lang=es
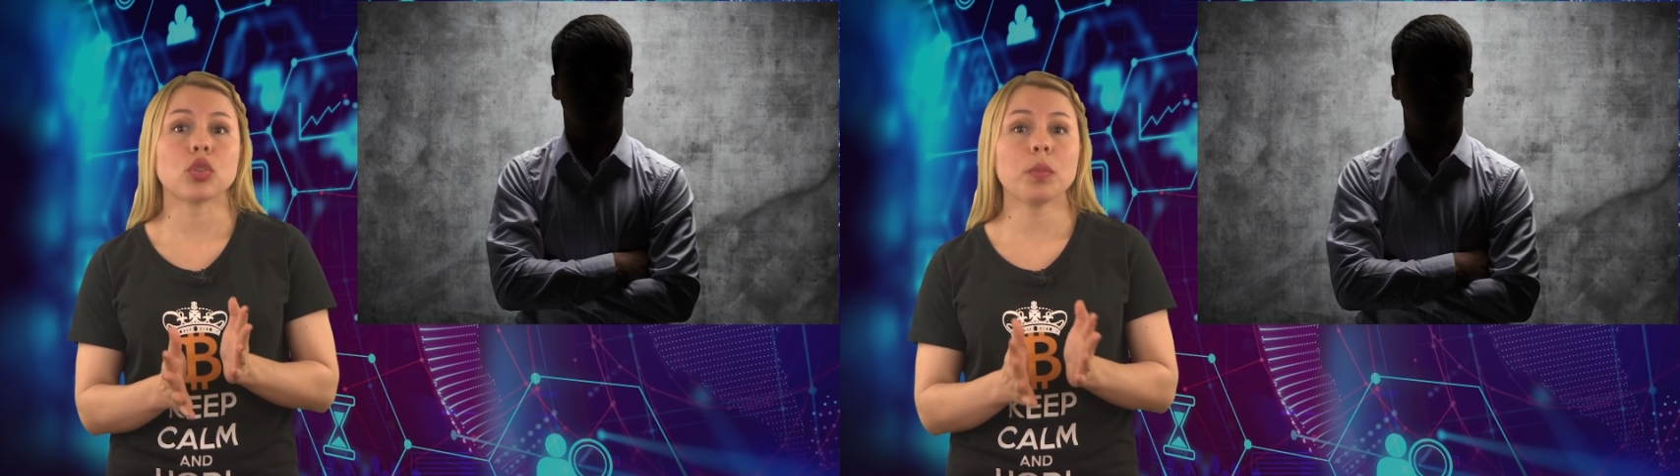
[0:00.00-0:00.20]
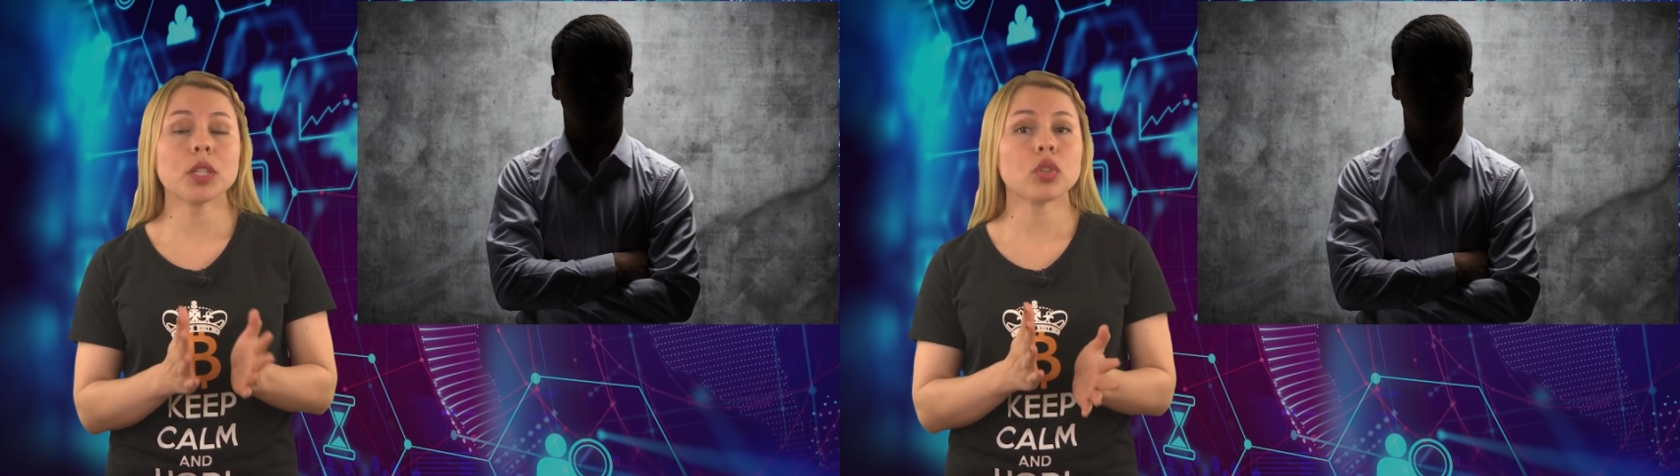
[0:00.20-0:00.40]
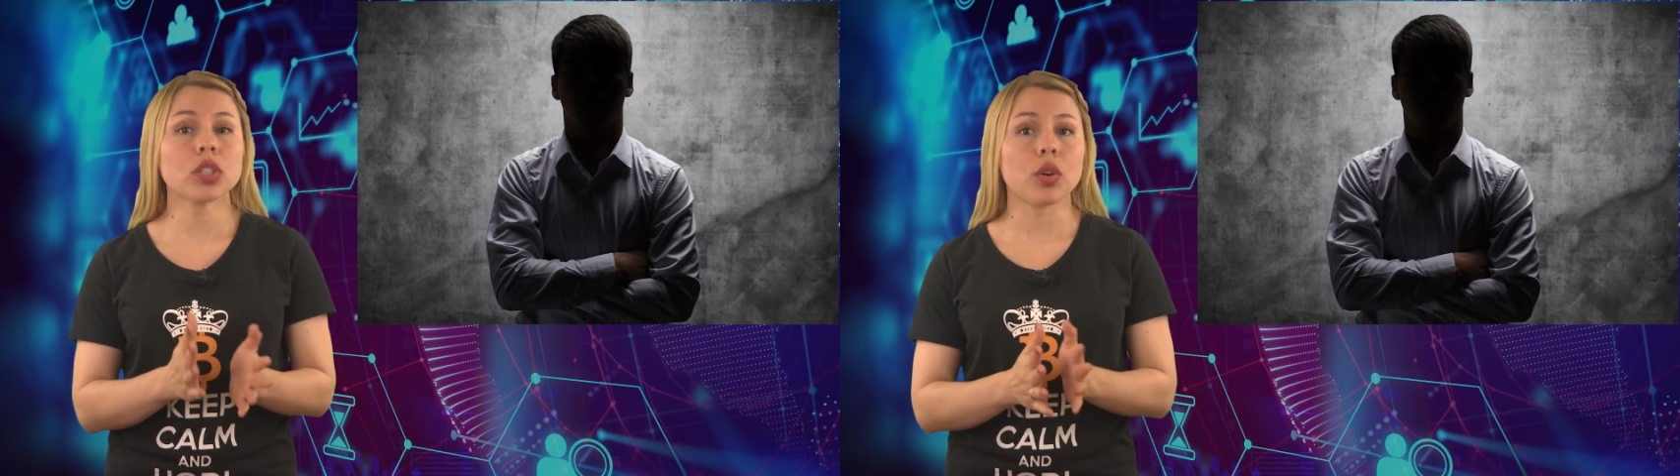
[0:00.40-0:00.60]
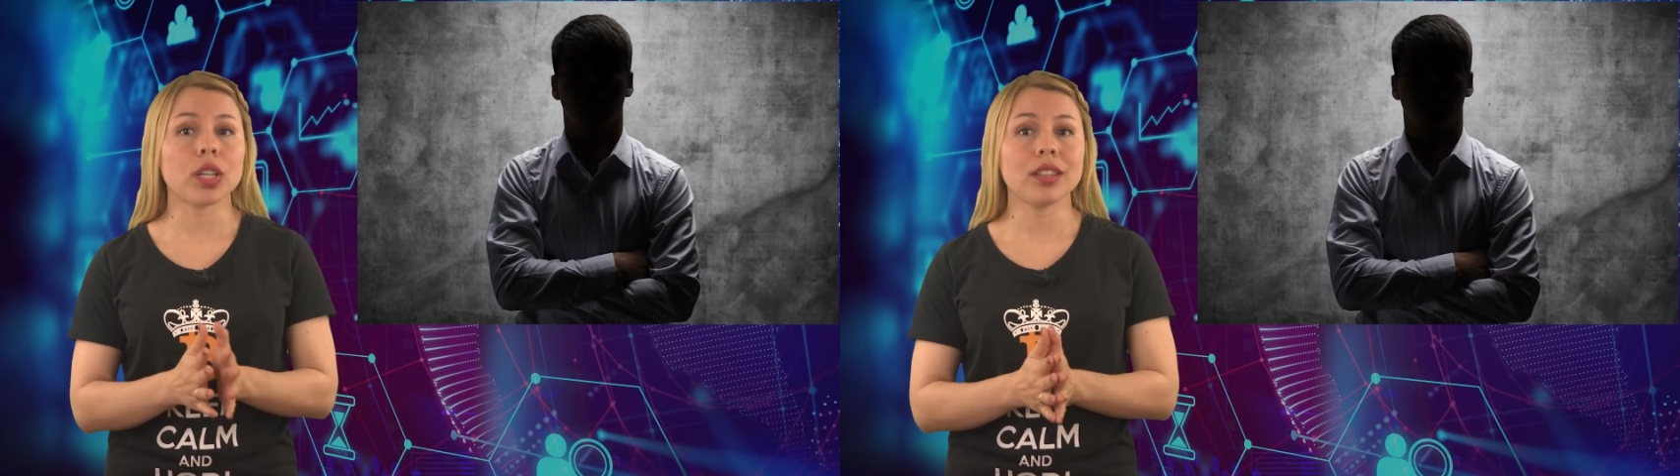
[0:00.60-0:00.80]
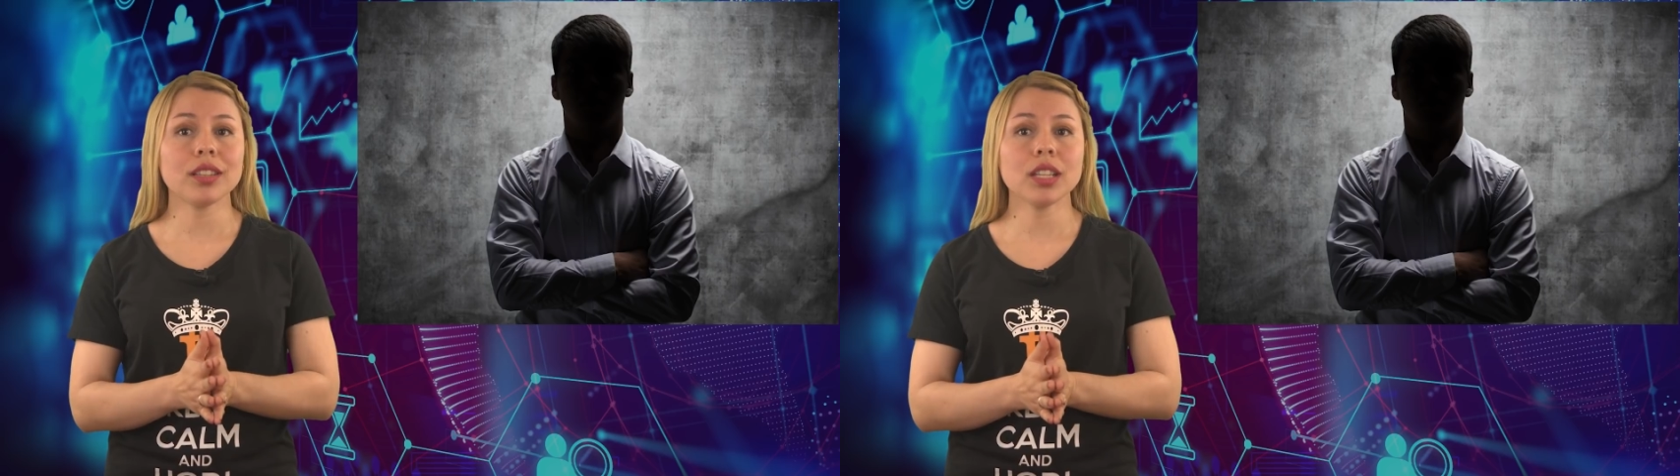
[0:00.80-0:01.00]
sospechosa o
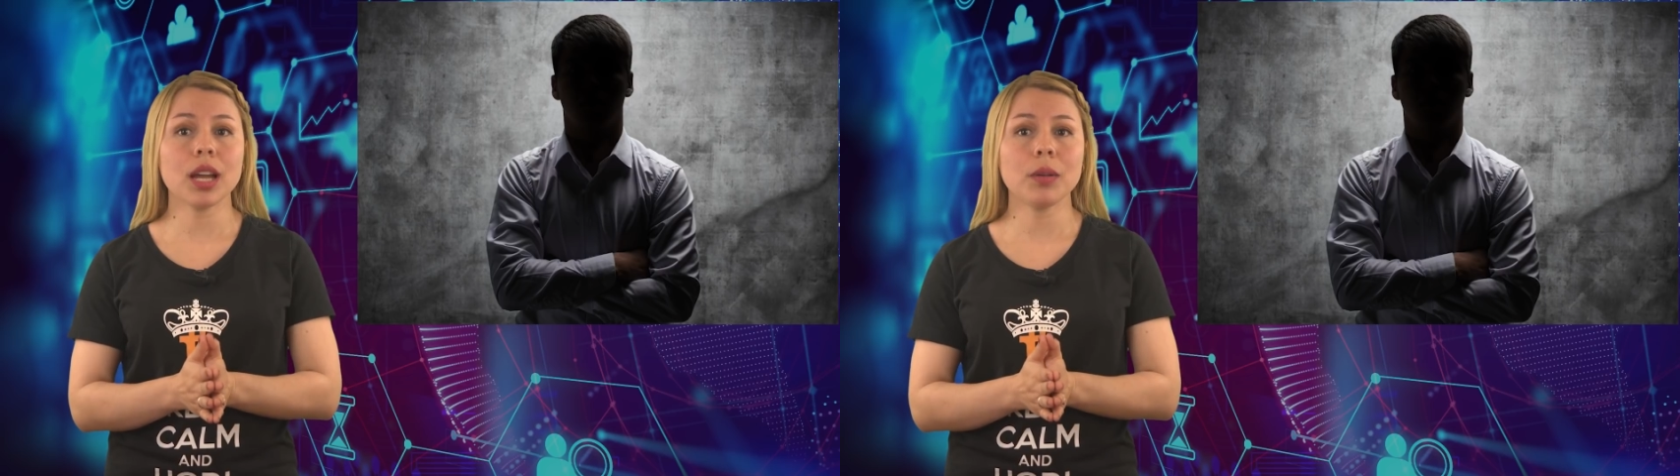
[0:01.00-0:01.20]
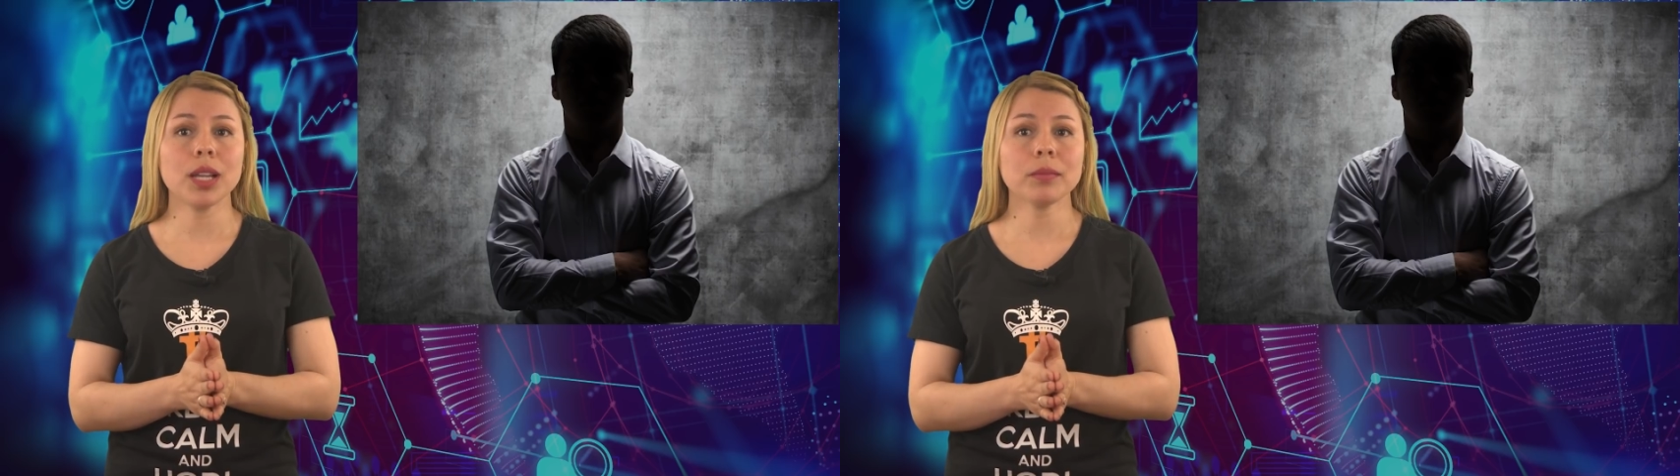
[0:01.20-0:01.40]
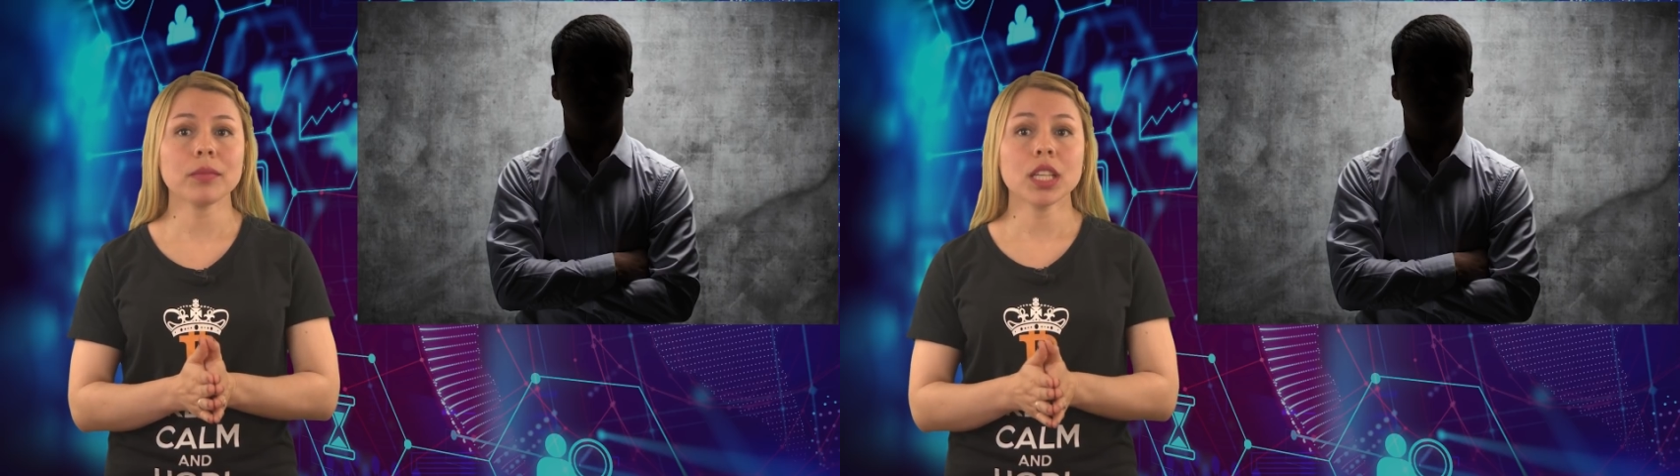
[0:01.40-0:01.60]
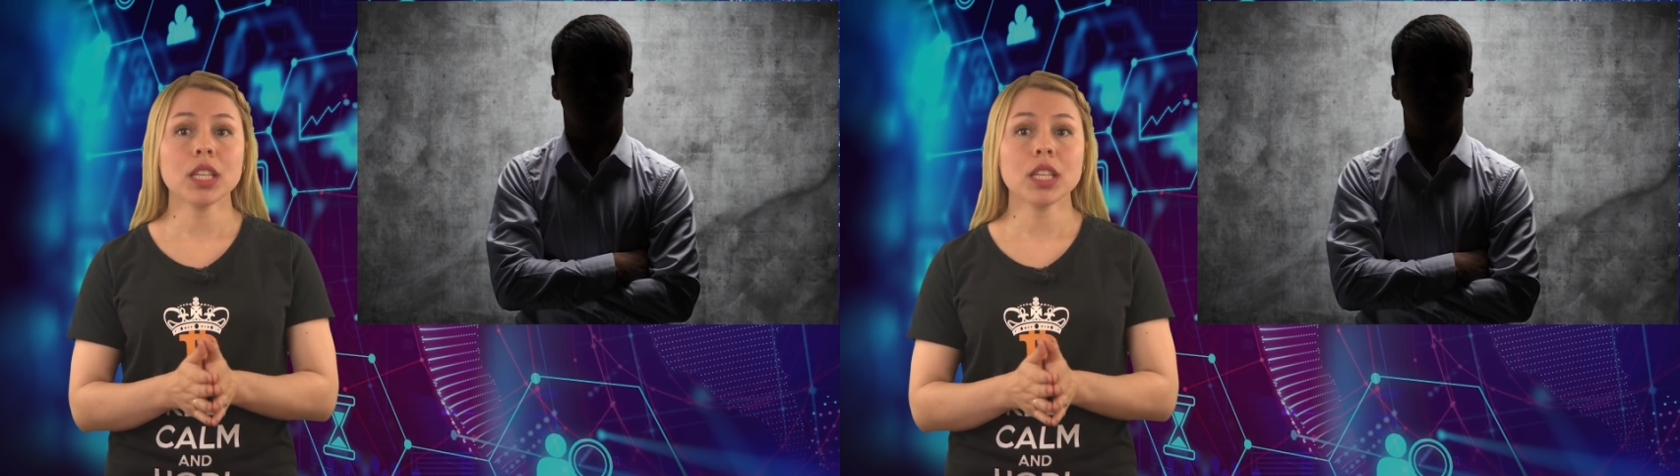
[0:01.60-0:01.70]
indeseable